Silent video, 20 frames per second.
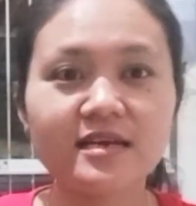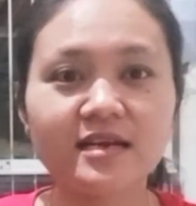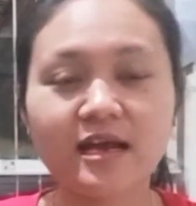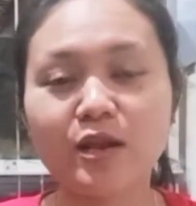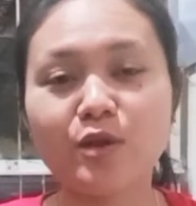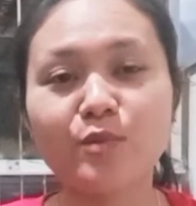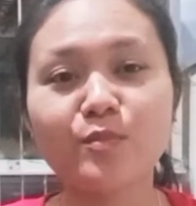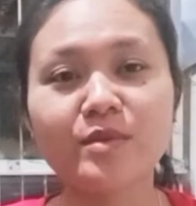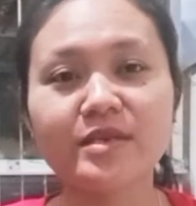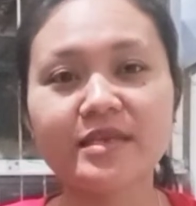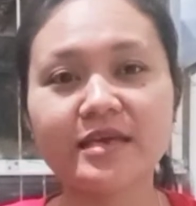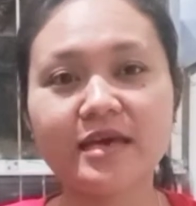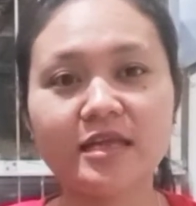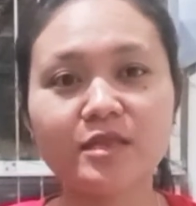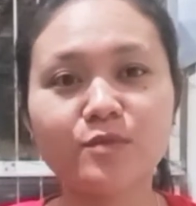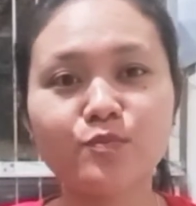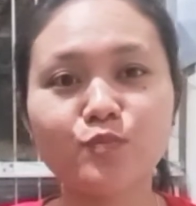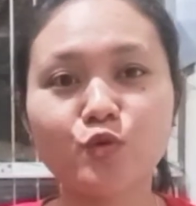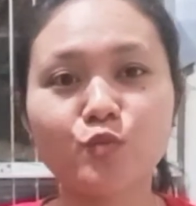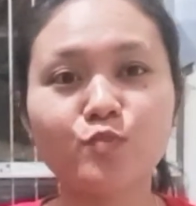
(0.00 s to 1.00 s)
kalau melihat
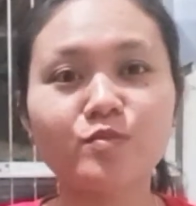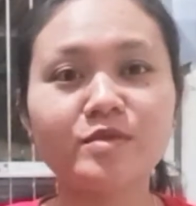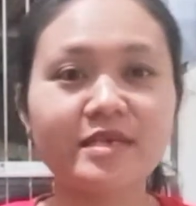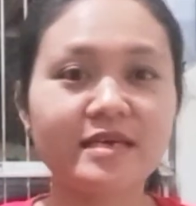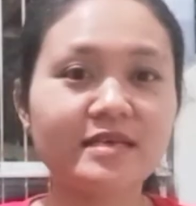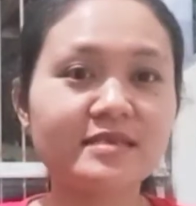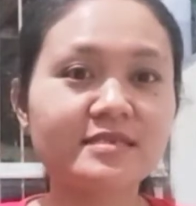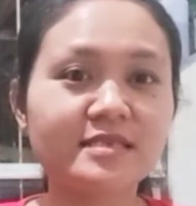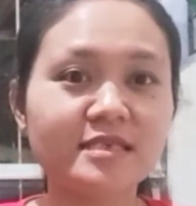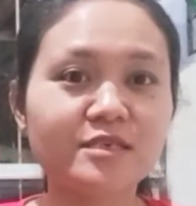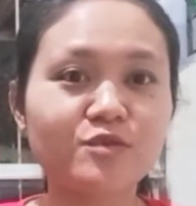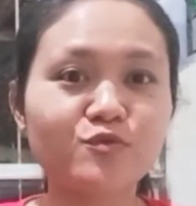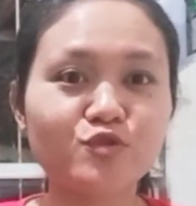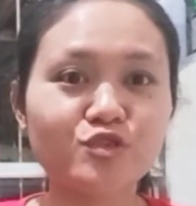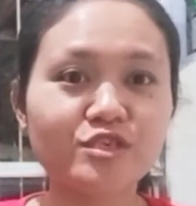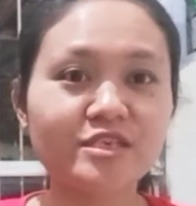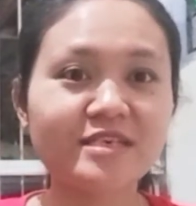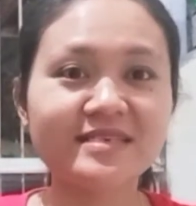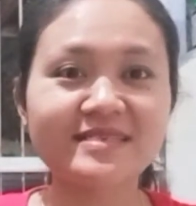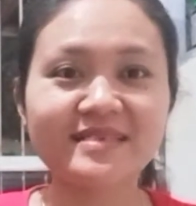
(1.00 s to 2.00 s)
pupnya si
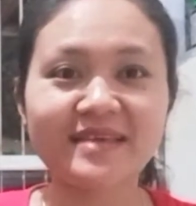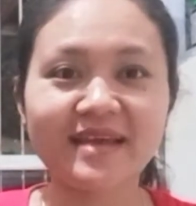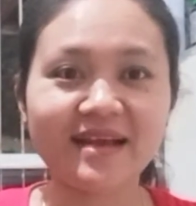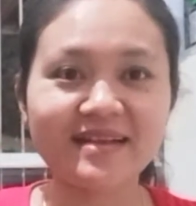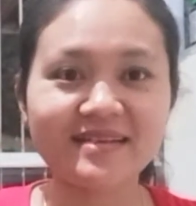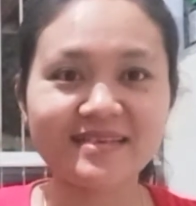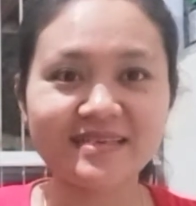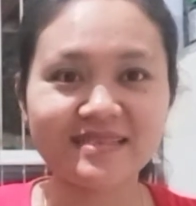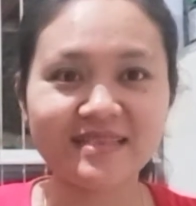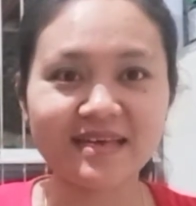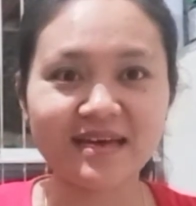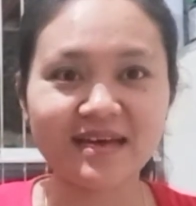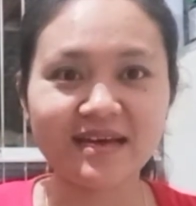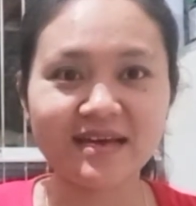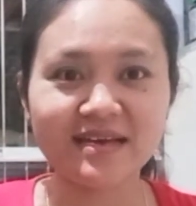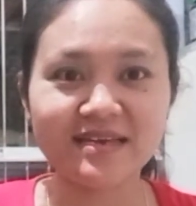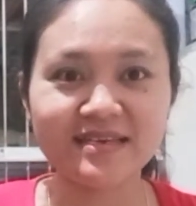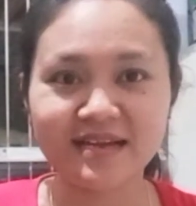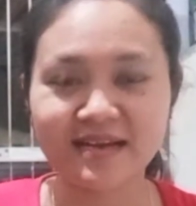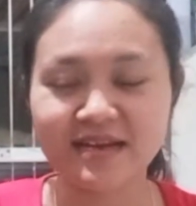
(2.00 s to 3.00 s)
kucing kesayangan kita
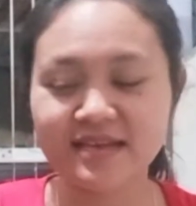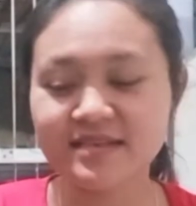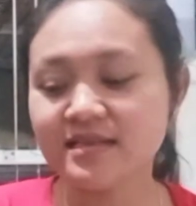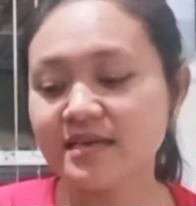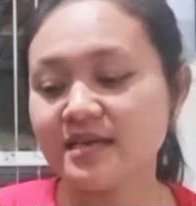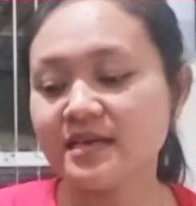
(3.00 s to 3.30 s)
ya kan